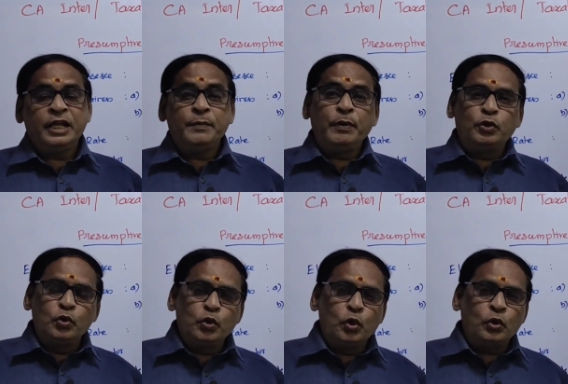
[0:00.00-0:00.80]
இப்போ டூ
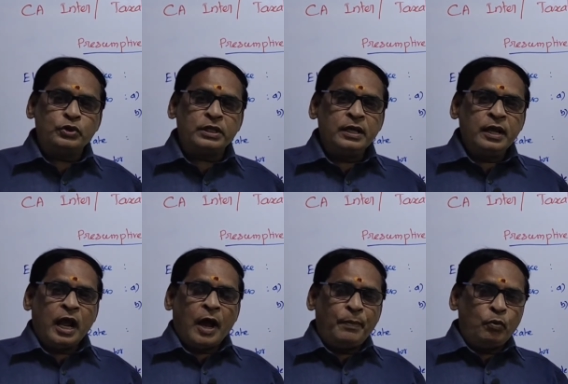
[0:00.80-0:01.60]
குரோர்ஸ்
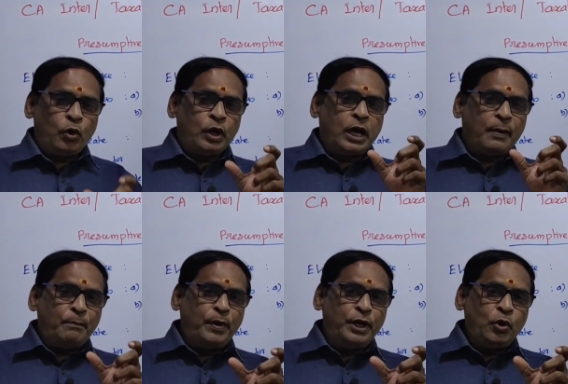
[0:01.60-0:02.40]
அப்போ ஒரு
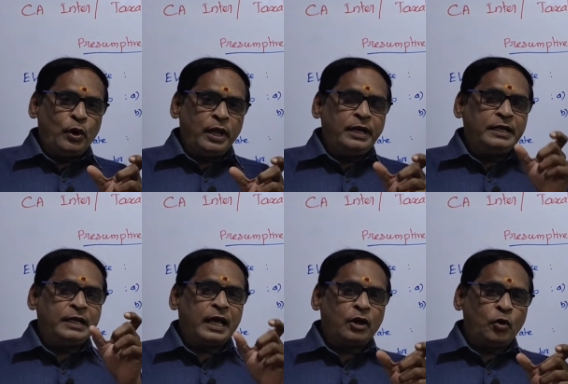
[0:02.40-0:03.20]
கம்பெனியோட
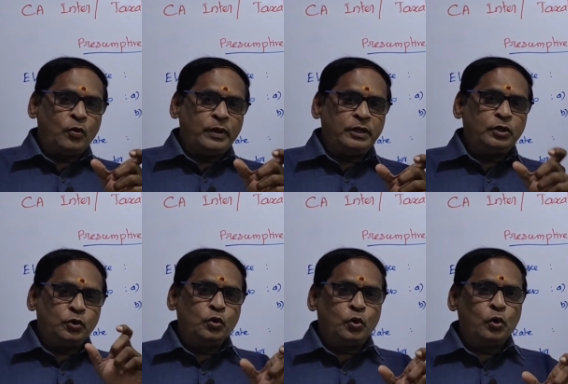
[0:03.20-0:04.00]
டர்ன் ஓவர் டூ
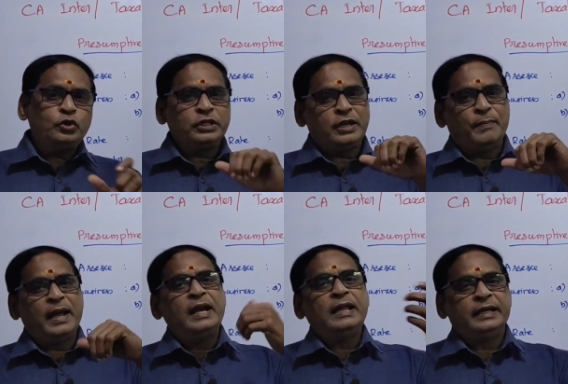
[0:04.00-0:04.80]
குரோர்ஸுக்கு
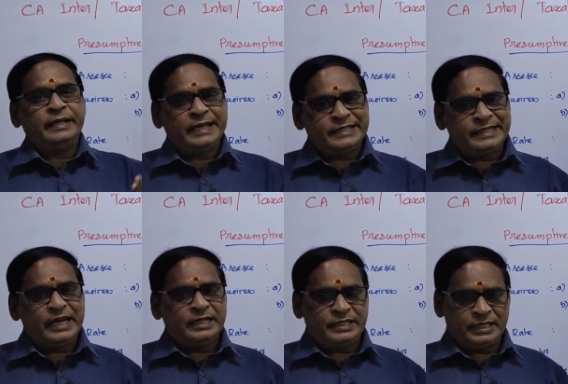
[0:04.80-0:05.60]
மேலே
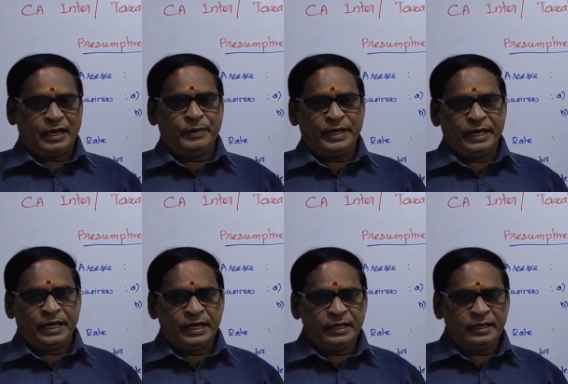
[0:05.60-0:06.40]
எக்ஸீட் ஆச்சு அப்படின்னா
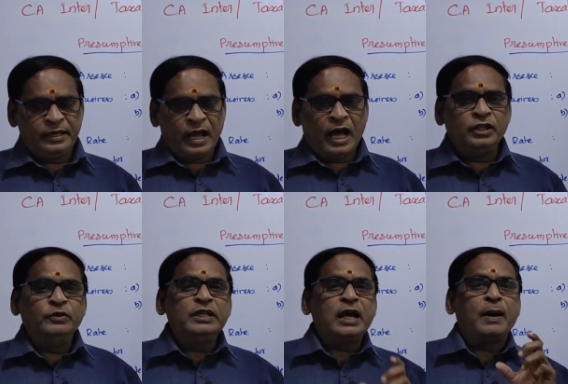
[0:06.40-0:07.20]
அது
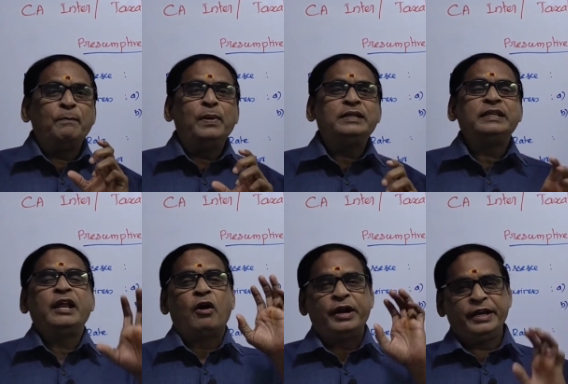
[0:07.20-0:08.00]
வந்து கம்பல்சரி
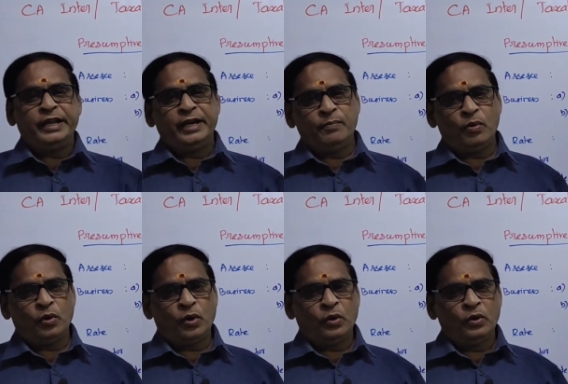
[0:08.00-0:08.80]
ஆடிட்டிங்கில்
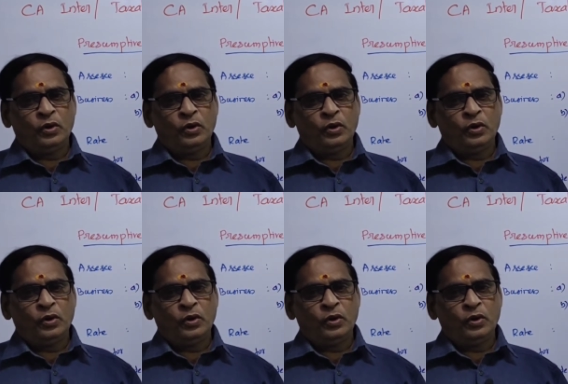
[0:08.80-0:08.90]
போனோம்